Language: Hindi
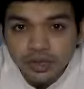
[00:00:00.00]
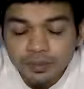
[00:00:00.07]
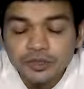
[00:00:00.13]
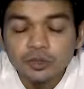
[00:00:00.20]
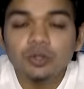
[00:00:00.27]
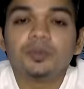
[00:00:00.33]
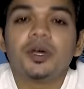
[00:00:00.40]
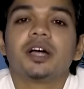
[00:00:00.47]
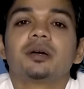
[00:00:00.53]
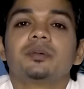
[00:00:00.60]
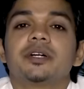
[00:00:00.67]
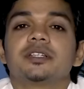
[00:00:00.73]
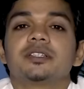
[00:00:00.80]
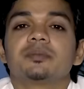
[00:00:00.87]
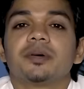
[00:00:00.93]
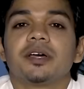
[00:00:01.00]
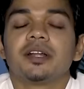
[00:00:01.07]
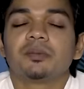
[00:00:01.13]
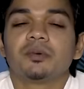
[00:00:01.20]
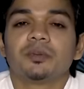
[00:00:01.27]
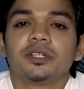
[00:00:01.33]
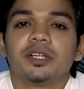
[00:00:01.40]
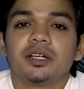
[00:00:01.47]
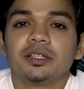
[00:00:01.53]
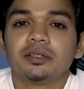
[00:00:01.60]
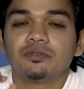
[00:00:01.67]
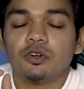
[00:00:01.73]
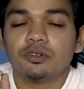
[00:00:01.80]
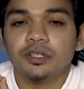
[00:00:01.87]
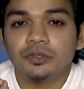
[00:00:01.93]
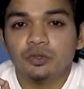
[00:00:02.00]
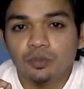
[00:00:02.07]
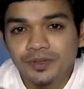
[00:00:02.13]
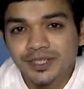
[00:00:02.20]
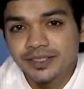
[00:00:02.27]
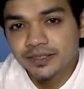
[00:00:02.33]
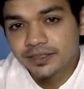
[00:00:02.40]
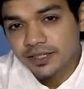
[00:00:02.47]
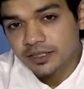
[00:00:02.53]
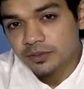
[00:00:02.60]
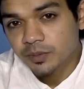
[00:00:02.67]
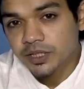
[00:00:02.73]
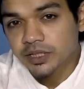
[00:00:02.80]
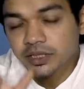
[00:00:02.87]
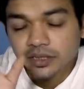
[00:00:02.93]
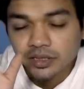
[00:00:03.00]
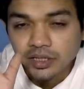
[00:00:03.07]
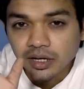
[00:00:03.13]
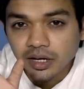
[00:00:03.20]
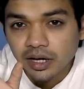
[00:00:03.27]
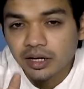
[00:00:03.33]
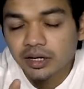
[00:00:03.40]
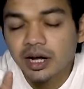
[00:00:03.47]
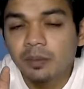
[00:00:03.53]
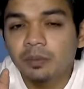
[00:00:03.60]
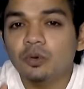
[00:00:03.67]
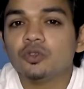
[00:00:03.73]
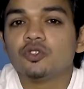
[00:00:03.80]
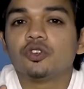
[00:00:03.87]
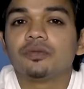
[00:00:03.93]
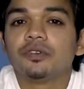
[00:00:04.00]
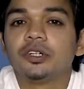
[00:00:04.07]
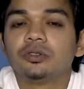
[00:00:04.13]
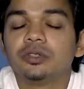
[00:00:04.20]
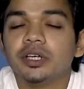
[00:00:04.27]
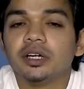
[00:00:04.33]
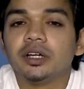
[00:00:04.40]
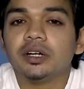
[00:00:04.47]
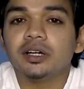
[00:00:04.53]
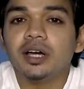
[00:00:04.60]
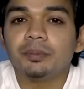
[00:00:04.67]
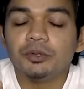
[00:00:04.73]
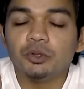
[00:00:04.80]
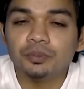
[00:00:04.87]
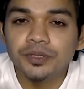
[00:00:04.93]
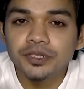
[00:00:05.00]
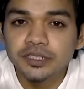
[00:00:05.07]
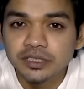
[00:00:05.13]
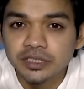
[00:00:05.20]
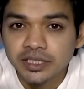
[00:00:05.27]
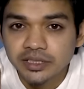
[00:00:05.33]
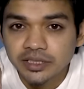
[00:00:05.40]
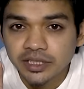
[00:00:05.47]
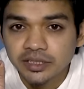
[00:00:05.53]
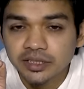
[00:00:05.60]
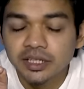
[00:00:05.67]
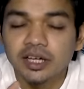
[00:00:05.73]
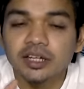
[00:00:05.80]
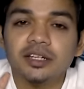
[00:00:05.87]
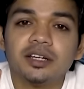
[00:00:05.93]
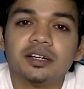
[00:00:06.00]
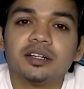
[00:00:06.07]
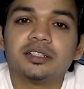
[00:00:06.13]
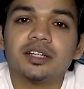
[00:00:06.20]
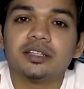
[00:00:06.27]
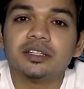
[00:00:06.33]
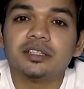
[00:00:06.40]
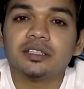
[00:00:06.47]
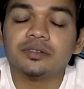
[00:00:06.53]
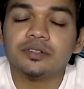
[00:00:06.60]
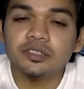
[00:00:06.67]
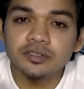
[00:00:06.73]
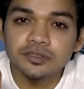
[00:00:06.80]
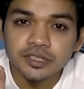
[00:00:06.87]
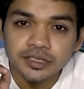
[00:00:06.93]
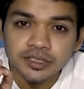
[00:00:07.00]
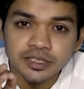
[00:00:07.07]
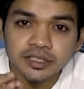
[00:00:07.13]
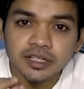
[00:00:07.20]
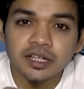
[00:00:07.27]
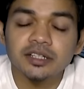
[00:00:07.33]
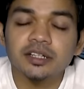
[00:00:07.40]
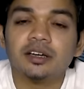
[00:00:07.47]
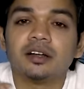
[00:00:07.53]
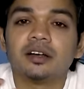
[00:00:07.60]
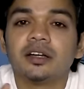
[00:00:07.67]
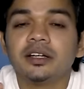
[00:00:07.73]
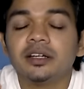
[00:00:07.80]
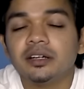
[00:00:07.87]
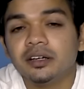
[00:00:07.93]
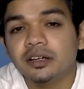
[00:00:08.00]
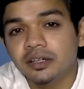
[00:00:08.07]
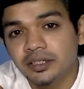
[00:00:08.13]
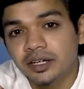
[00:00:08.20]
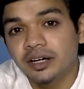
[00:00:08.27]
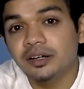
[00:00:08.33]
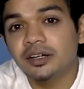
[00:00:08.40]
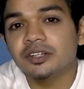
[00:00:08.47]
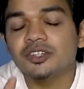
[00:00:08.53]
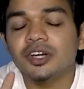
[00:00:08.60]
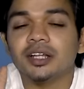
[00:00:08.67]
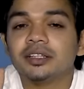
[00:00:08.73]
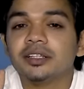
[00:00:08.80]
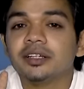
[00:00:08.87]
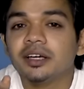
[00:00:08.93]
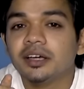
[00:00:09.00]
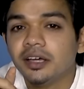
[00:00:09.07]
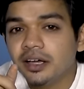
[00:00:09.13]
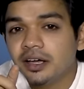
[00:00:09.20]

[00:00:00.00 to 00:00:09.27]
इस एपिसोड में आगे बढ़ने से पहले आपको बता दें फॉर द यू पी एस सी एक्सपेरेंट्स अगर आप लोग जो वीडियो देख रहे हैं आप यू पी एस सी सी एस सी की तैयारी करना चाहते हैं सिविल सर्विसेज की तैयारी कर रहे हैं या करना चाहते हैं